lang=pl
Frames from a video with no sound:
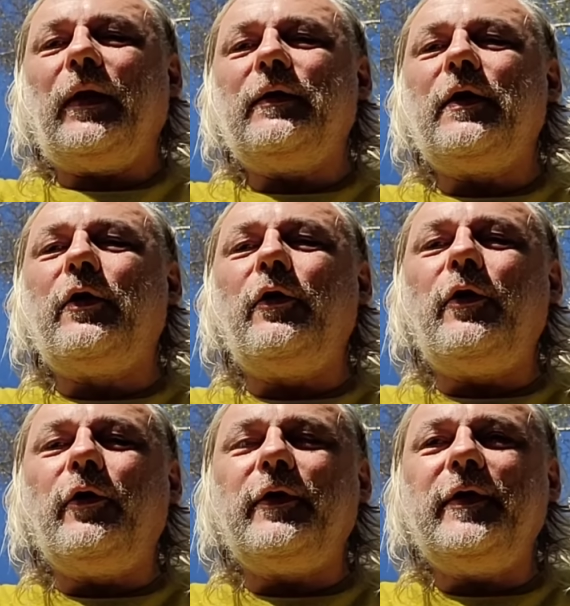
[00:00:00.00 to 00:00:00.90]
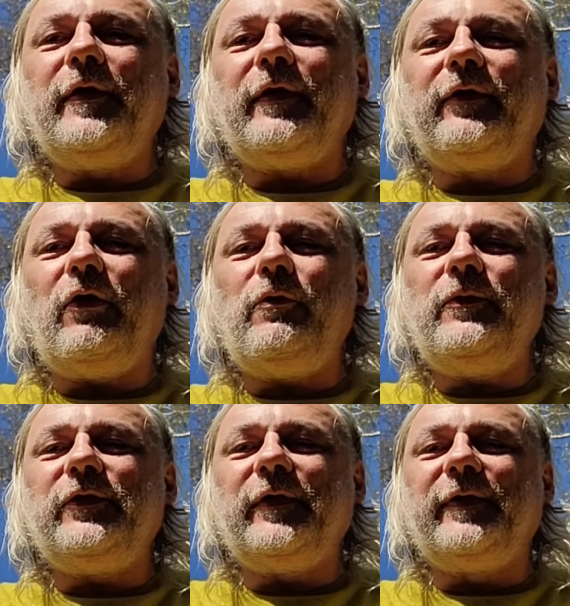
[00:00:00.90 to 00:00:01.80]
te kolory zaczęły
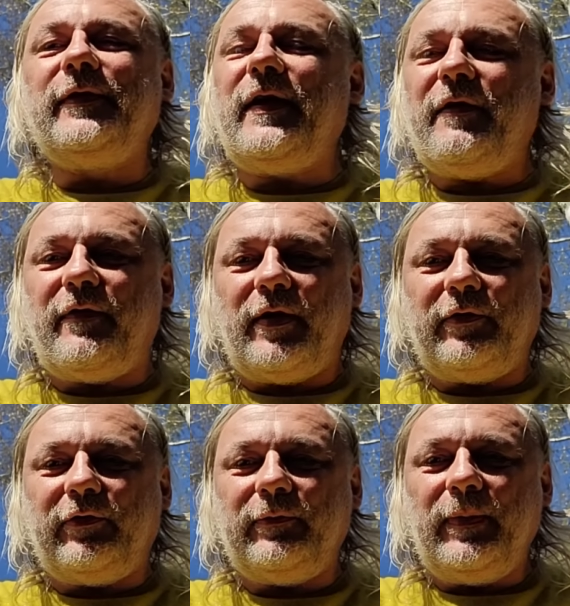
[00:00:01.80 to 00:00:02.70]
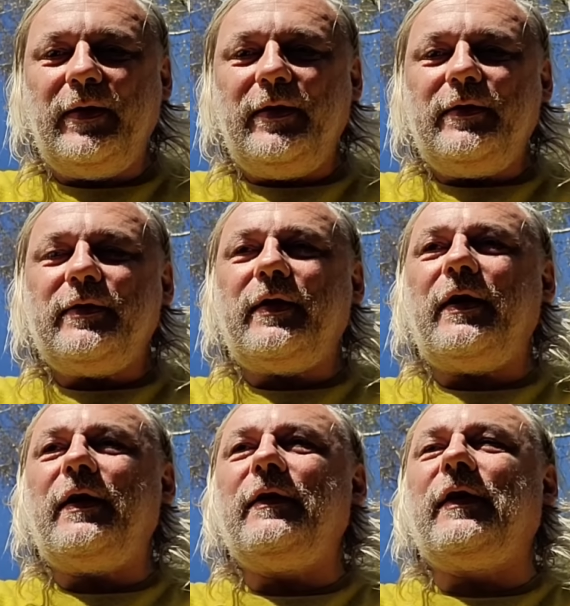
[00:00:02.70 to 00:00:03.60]
mi się zlewać.
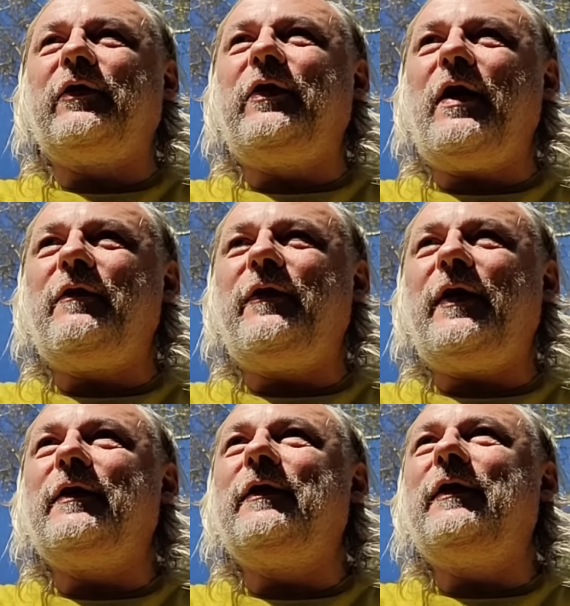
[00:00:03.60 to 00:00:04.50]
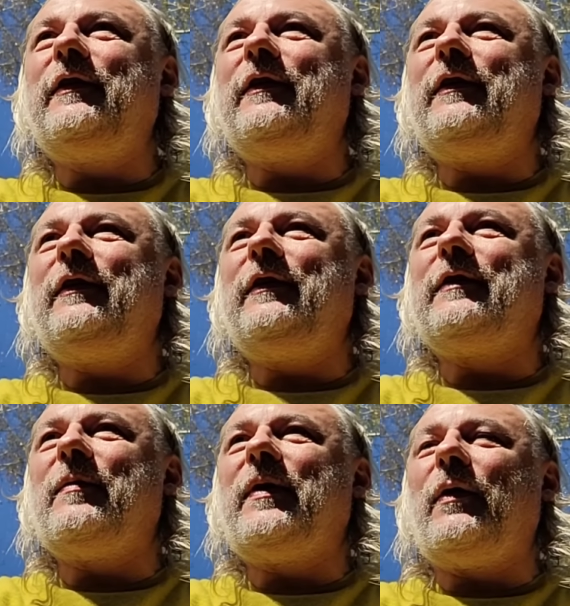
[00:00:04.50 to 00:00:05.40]
Te, ta czerwień i, i, i
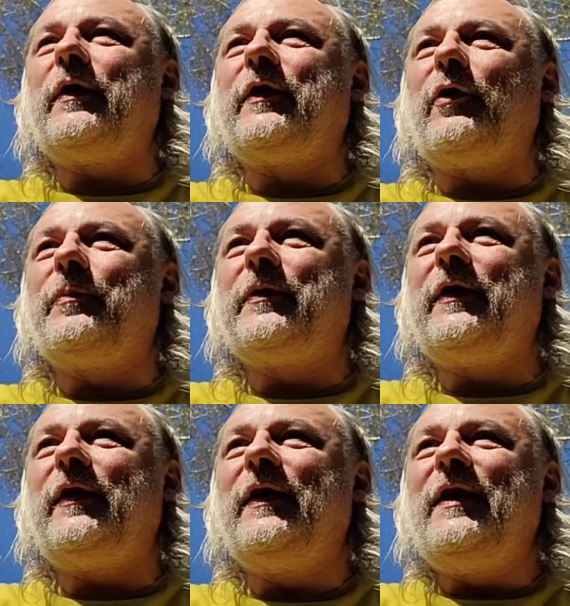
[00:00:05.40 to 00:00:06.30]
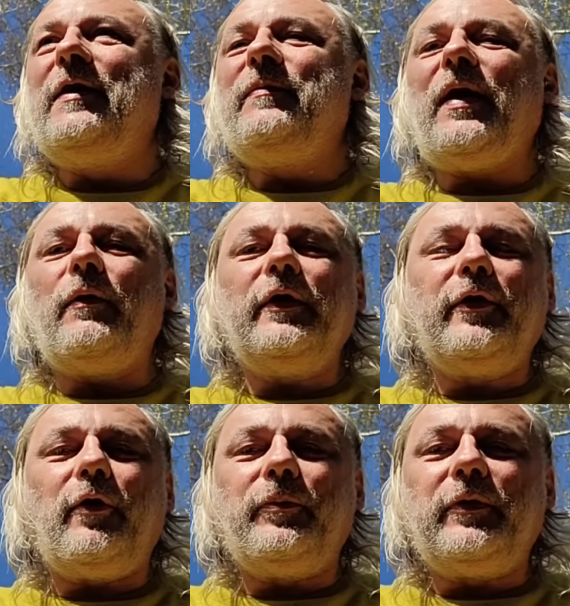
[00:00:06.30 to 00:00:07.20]
te białe kropki. Białe
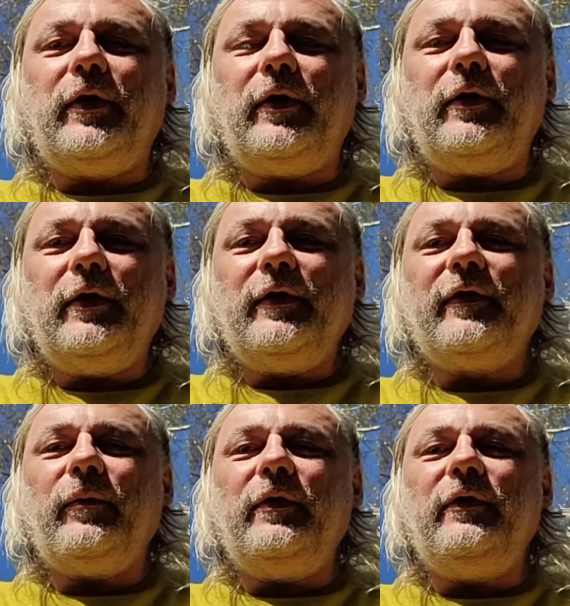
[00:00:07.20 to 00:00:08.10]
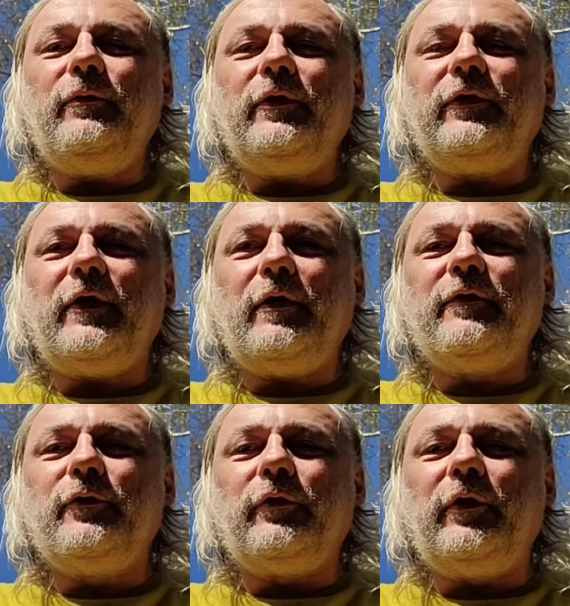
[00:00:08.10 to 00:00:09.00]
kropki zamieniły się
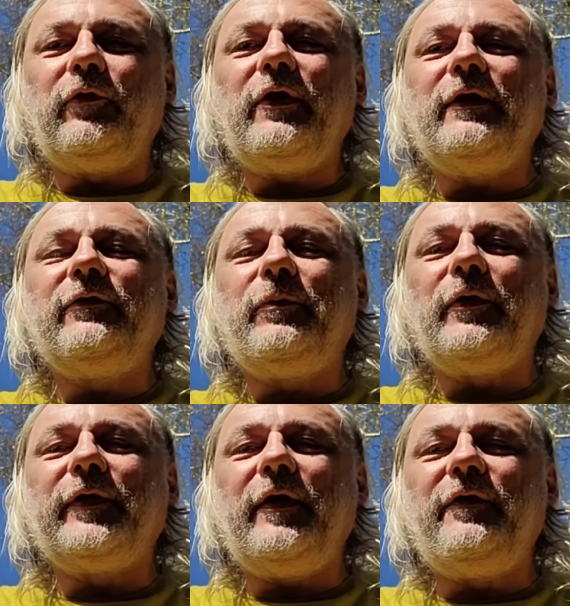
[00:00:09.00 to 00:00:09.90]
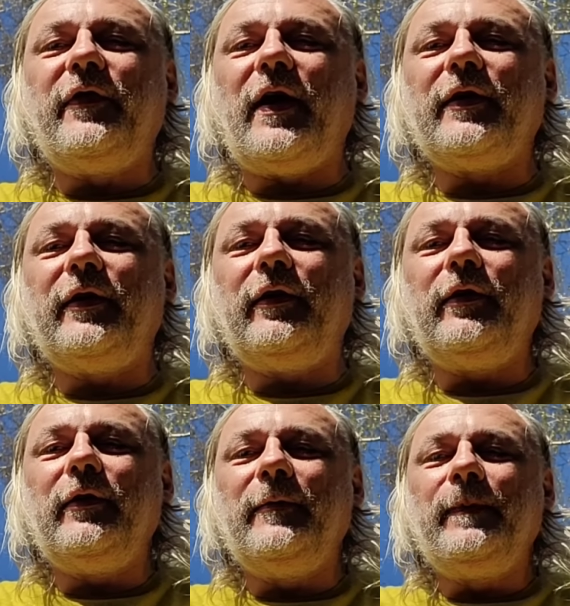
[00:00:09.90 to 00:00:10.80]
w górną część polskiej flagi.
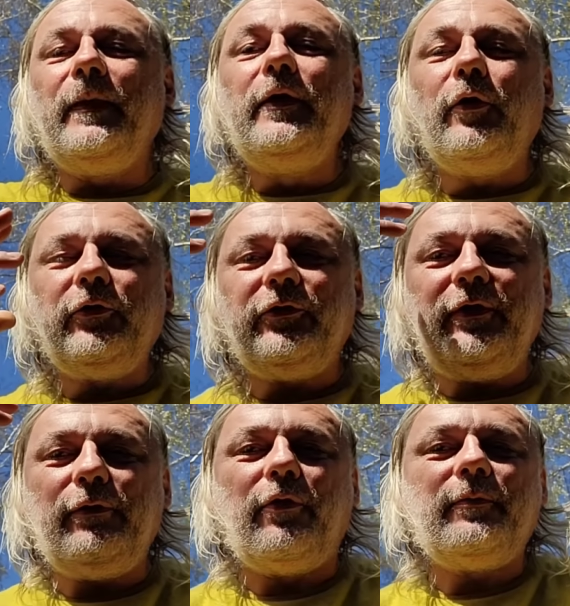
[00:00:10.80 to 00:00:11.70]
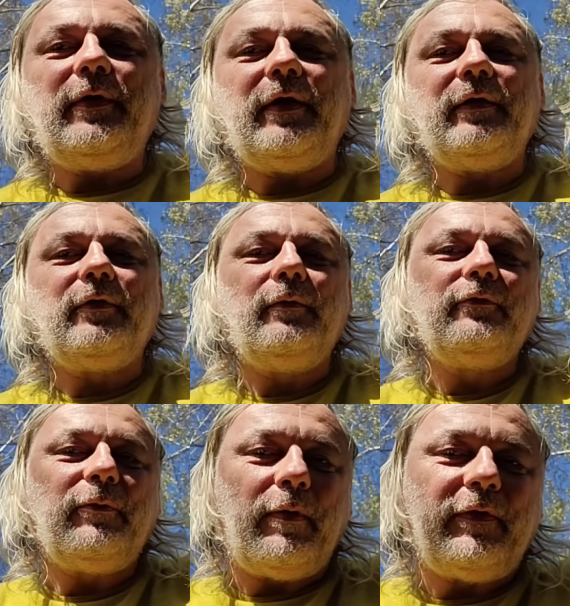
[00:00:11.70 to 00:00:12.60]
I olśniło mnie. To
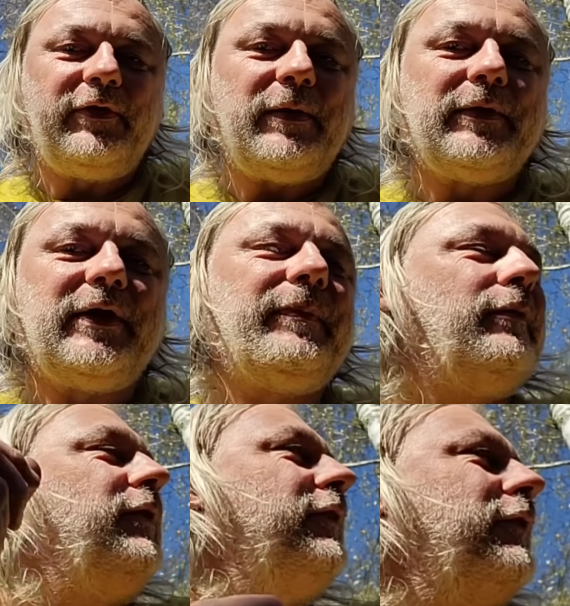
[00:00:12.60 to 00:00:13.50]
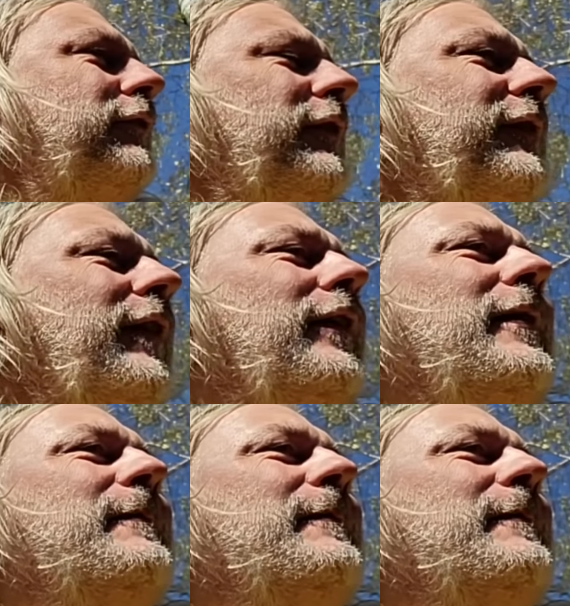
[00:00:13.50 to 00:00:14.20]
trzeba właśnie chyba tej pełni księżyca